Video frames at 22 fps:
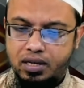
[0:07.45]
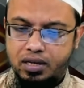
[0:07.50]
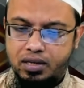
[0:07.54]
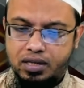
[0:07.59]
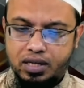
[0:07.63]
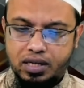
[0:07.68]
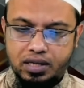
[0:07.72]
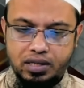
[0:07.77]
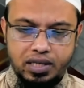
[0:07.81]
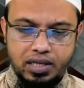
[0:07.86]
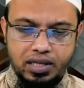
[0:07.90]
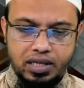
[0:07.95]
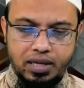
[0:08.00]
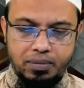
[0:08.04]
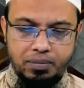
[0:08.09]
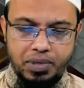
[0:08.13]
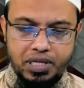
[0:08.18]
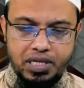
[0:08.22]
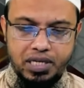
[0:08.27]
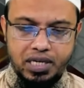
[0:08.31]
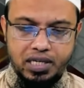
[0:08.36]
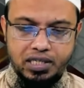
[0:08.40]
তার থেকে
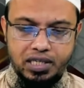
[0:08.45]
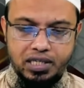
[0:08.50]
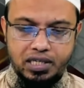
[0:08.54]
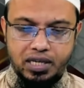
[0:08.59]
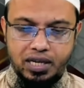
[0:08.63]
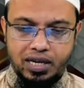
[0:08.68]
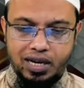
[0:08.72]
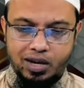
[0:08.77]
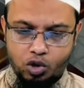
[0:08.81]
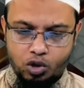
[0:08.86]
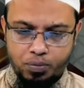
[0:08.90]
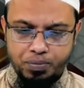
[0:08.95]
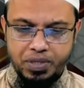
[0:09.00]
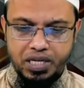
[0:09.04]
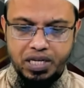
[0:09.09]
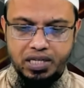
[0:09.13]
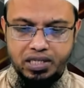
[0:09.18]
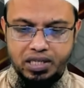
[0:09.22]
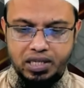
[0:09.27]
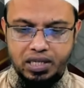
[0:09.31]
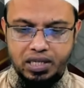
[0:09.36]
বিশ হাজার টাকা কম দিয়েছি